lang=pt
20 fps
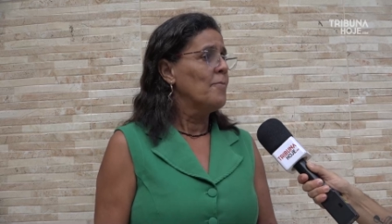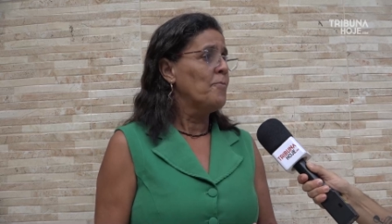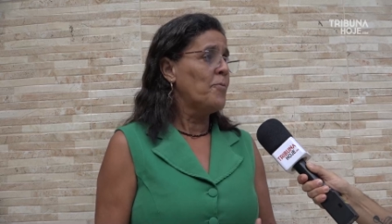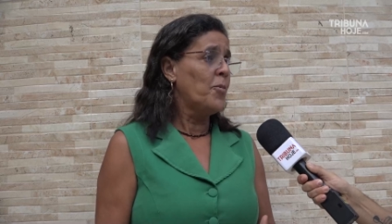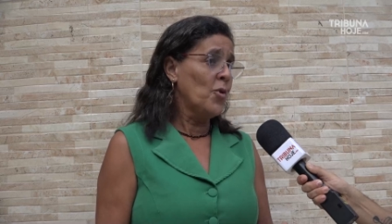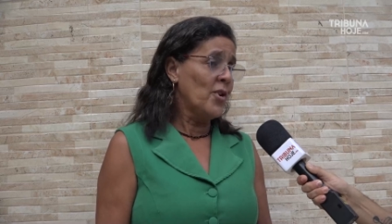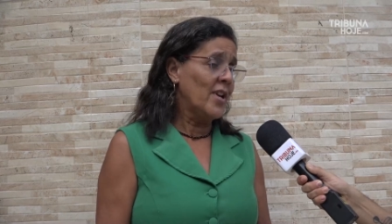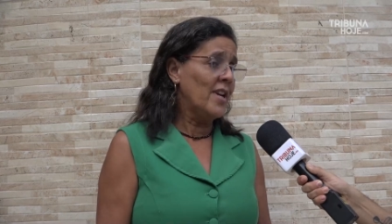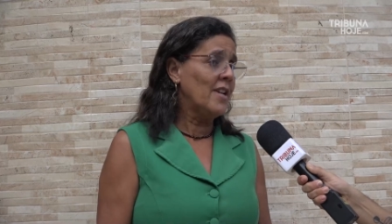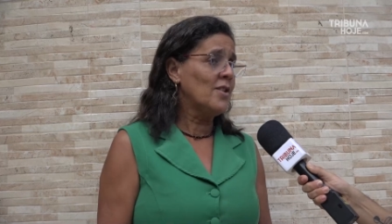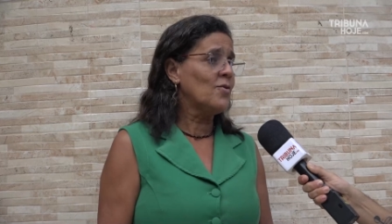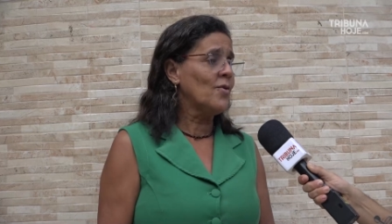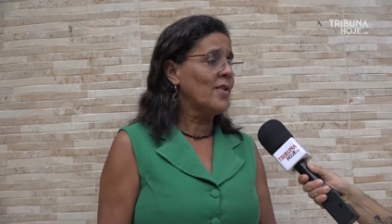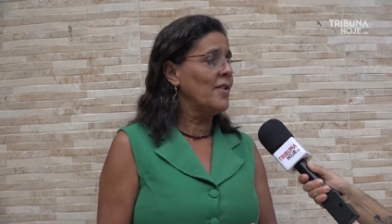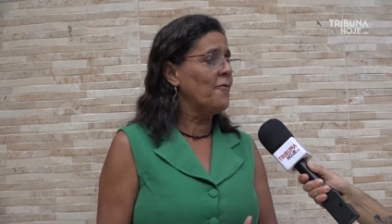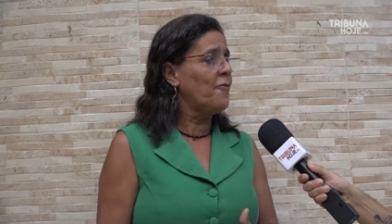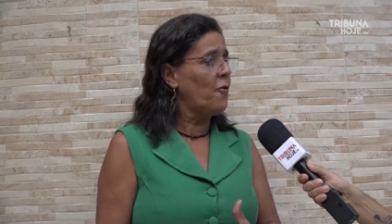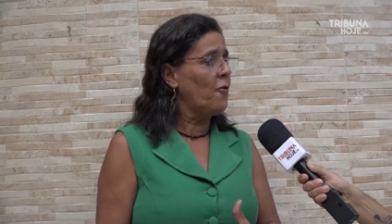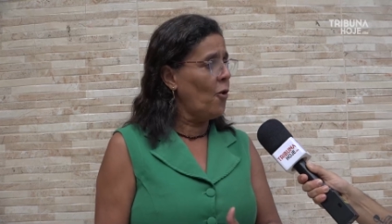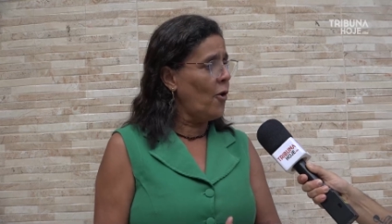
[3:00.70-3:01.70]
Por isso
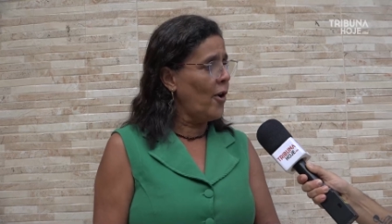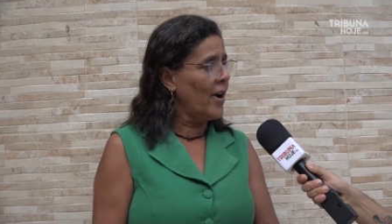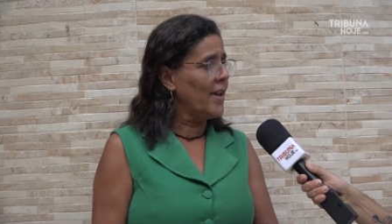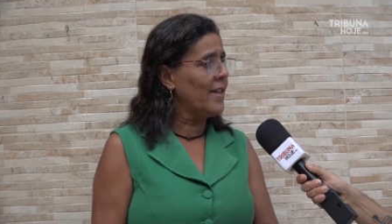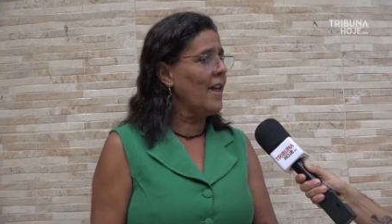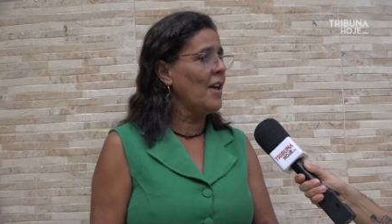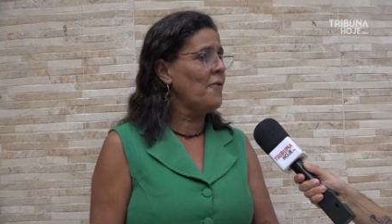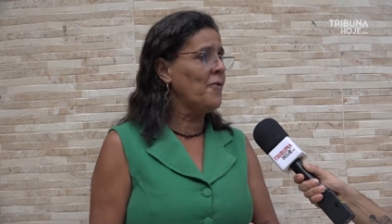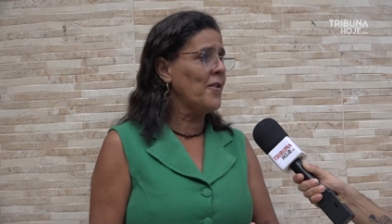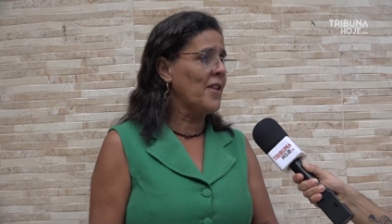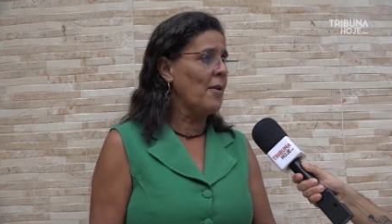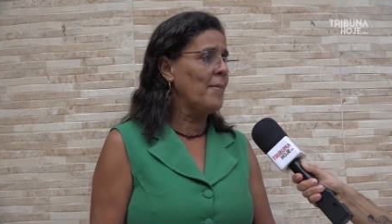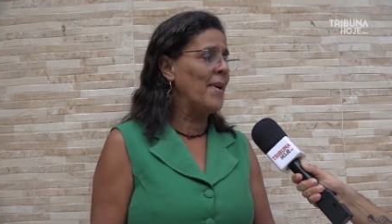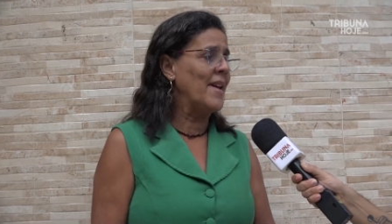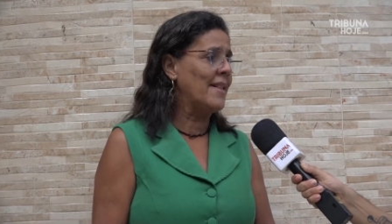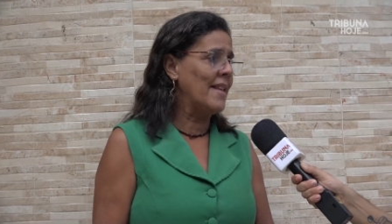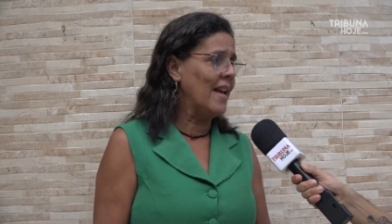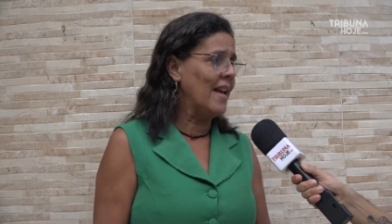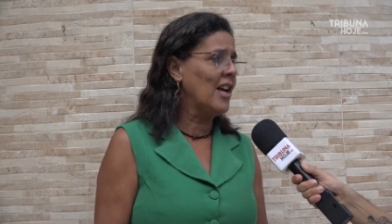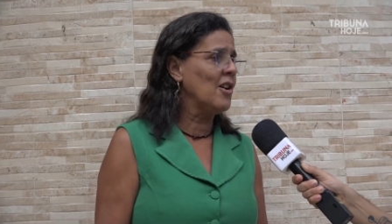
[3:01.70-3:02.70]
que foi
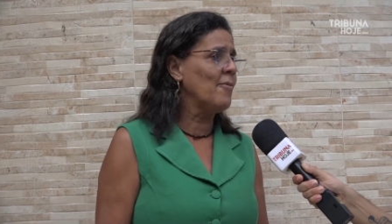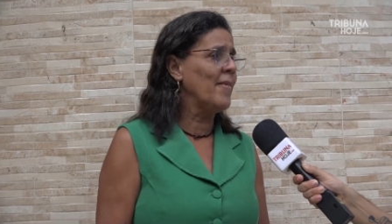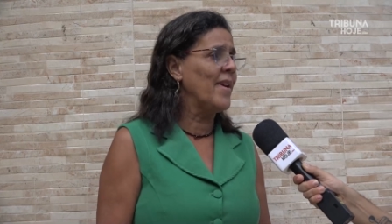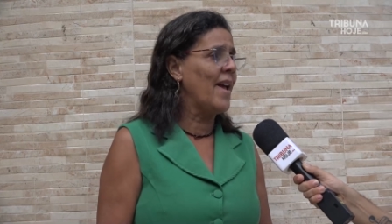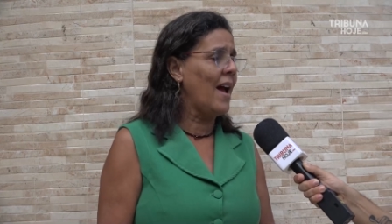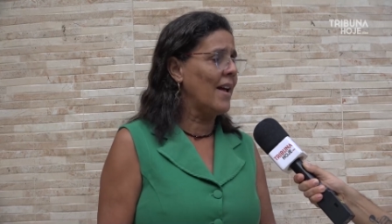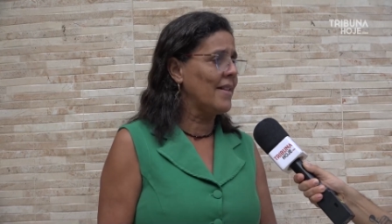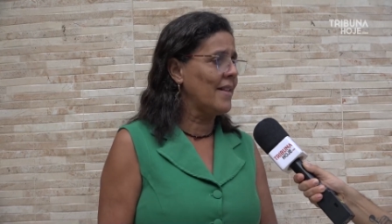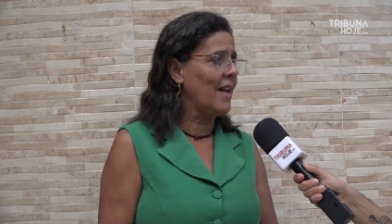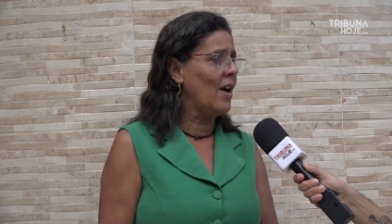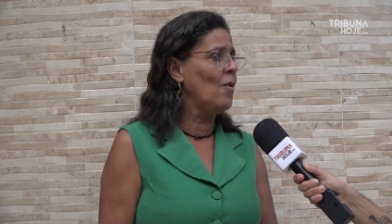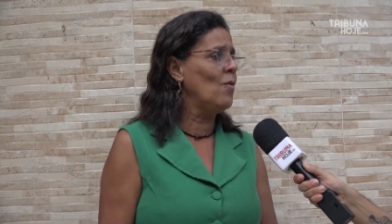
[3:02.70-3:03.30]
devidamente encaminhada